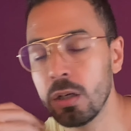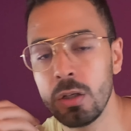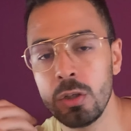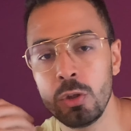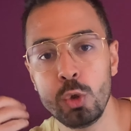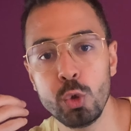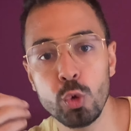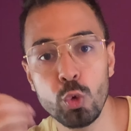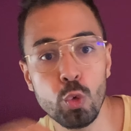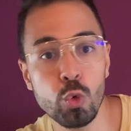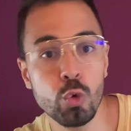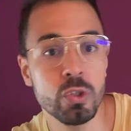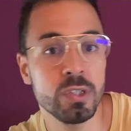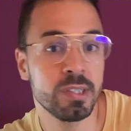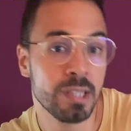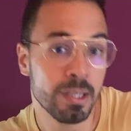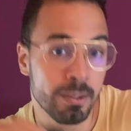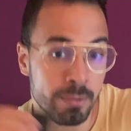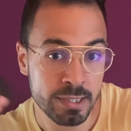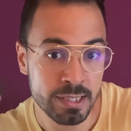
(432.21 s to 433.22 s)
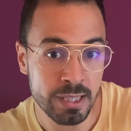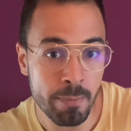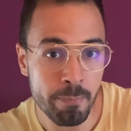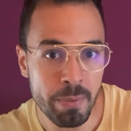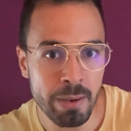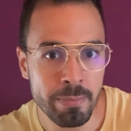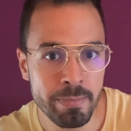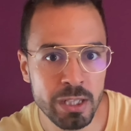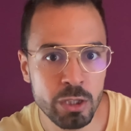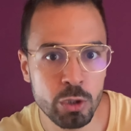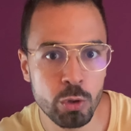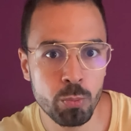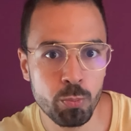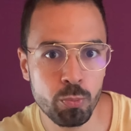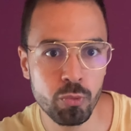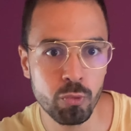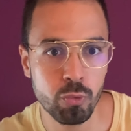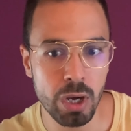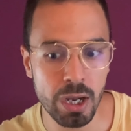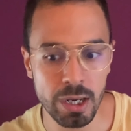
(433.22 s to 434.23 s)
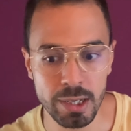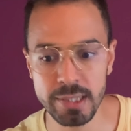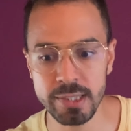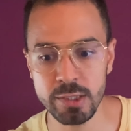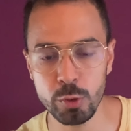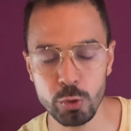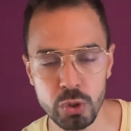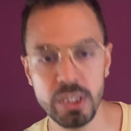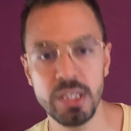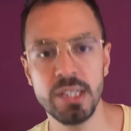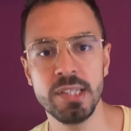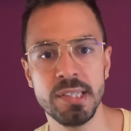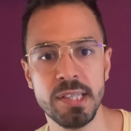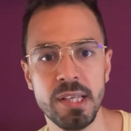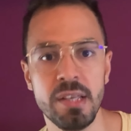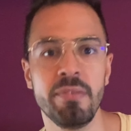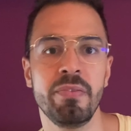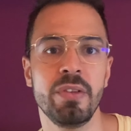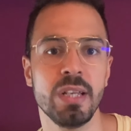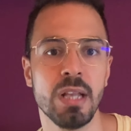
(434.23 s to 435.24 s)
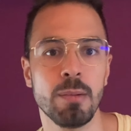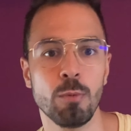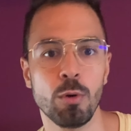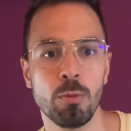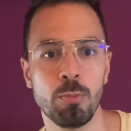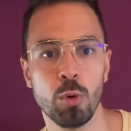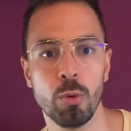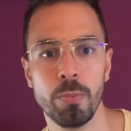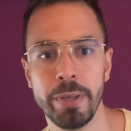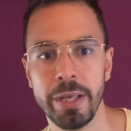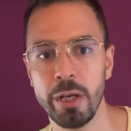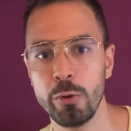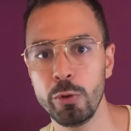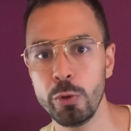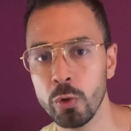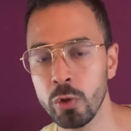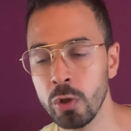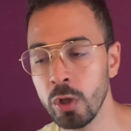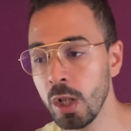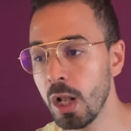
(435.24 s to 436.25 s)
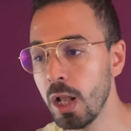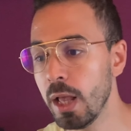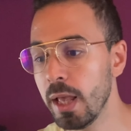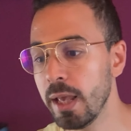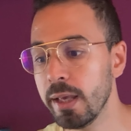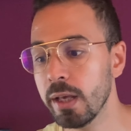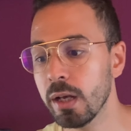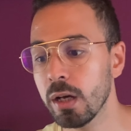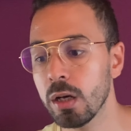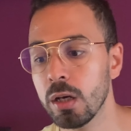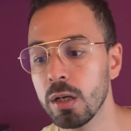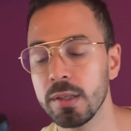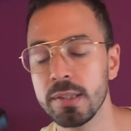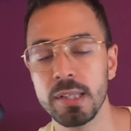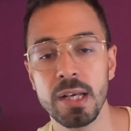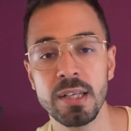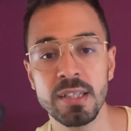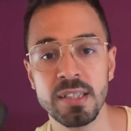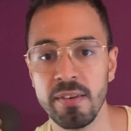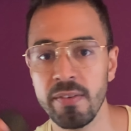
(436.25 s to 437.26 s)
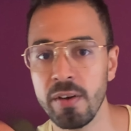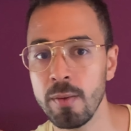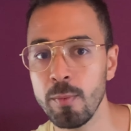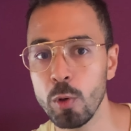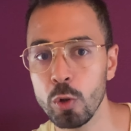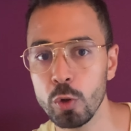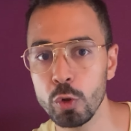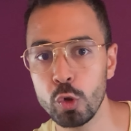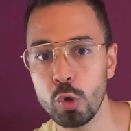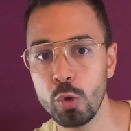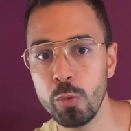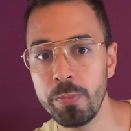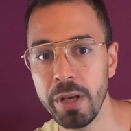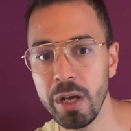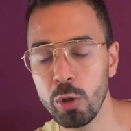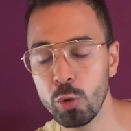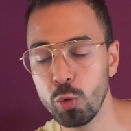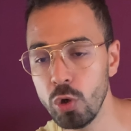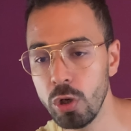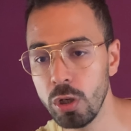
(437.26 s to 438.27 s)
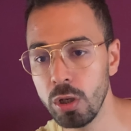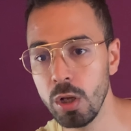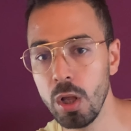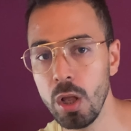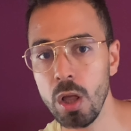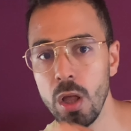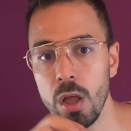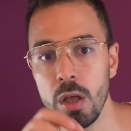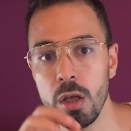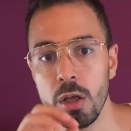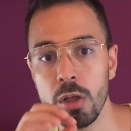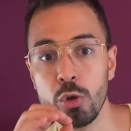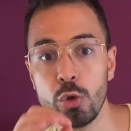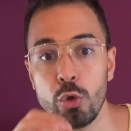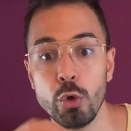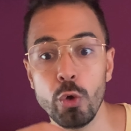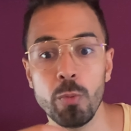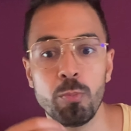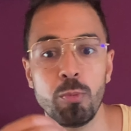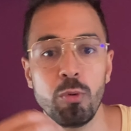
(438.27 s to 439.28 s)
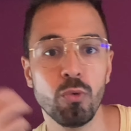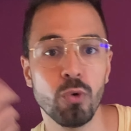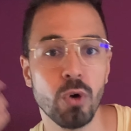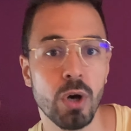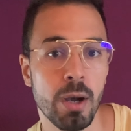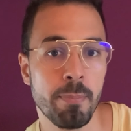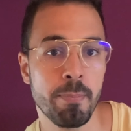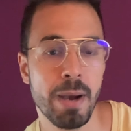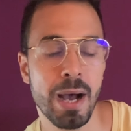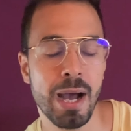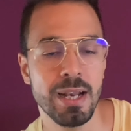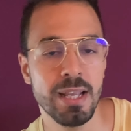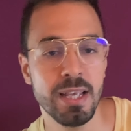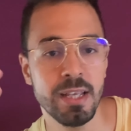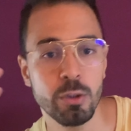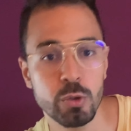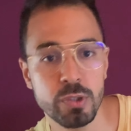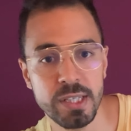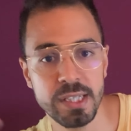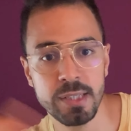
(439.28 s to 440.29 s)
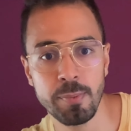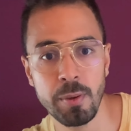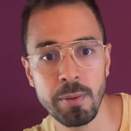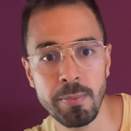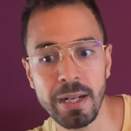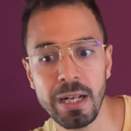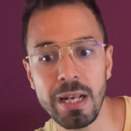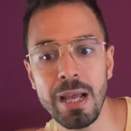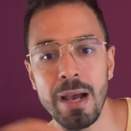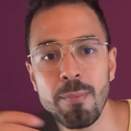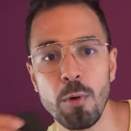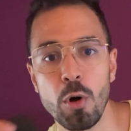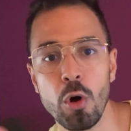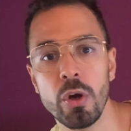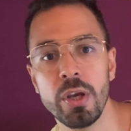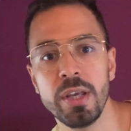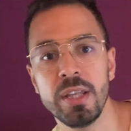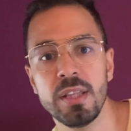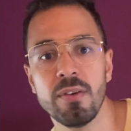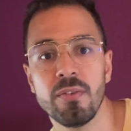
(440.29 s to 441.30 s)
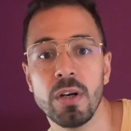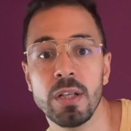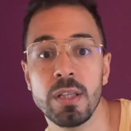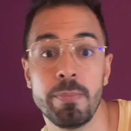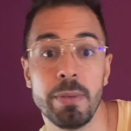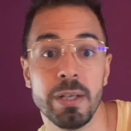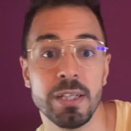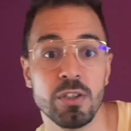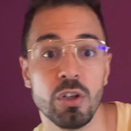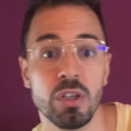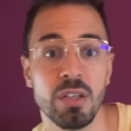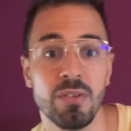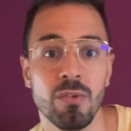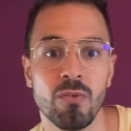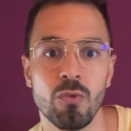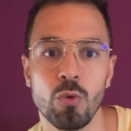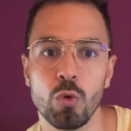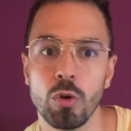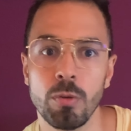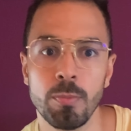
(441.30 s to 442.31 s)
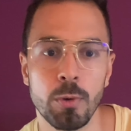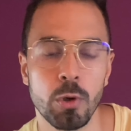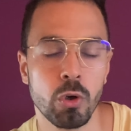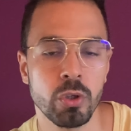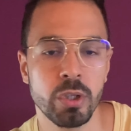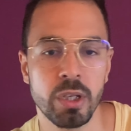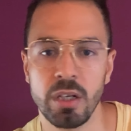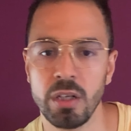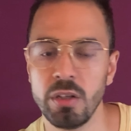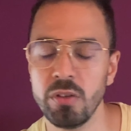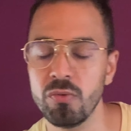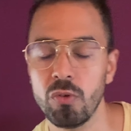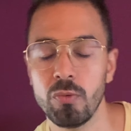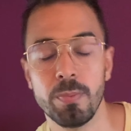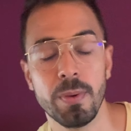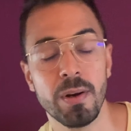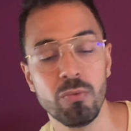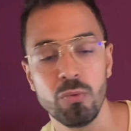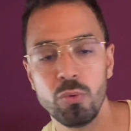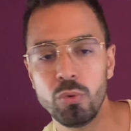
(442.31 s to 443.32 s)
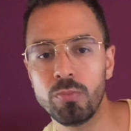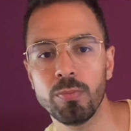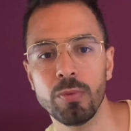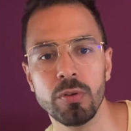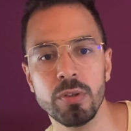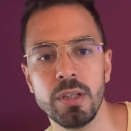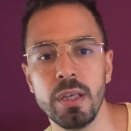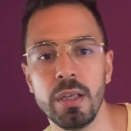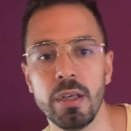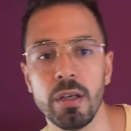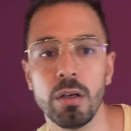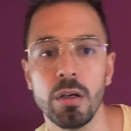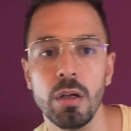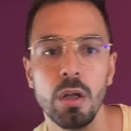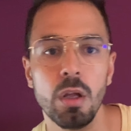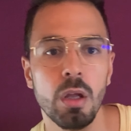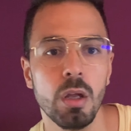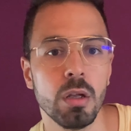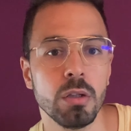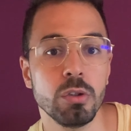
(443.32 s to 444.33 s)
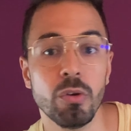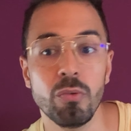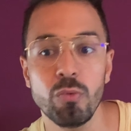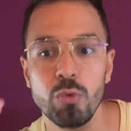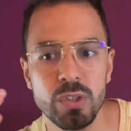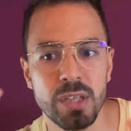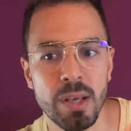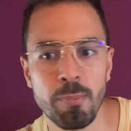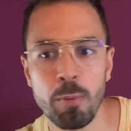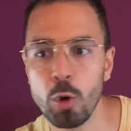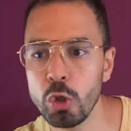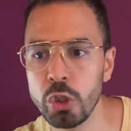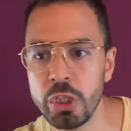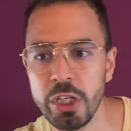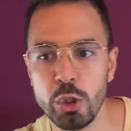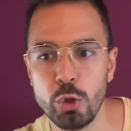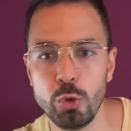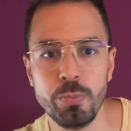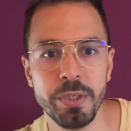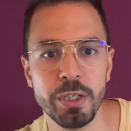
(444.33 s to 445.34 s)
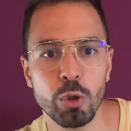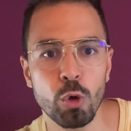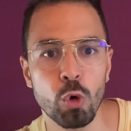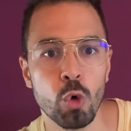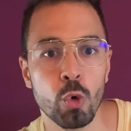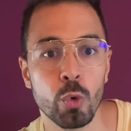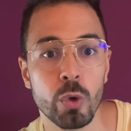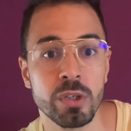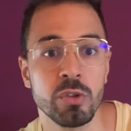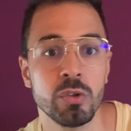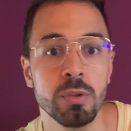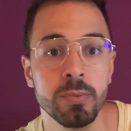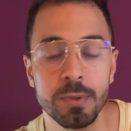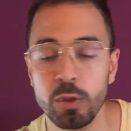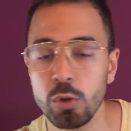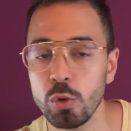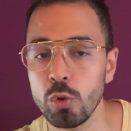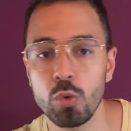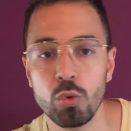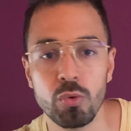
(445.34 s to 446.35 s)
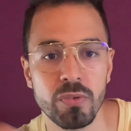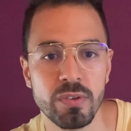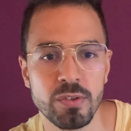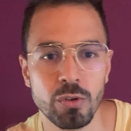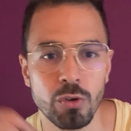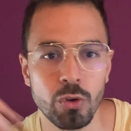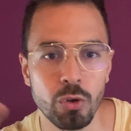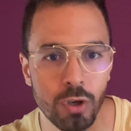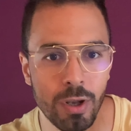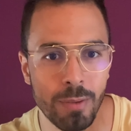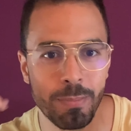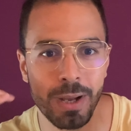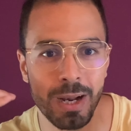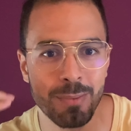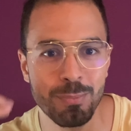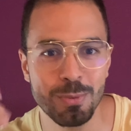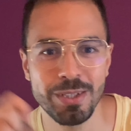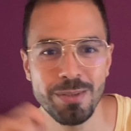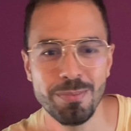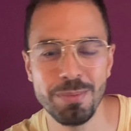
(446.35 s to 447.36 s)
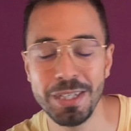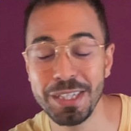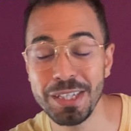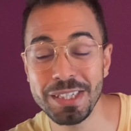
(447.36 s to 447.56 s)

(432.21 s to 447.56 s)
du coup ça, me permet de pouvoir les utiliser finalement pour mes réunions et ça c'est vraiment super cool de pouvoir parler, de s'exprimer clairement et d'avoir des personnes qui vont vous comprendre et qui ne vont pas vous demander euh, de vous approcher du micro ou quoi que ce soit, parce que de toute façon, on n'a pas la possibilité de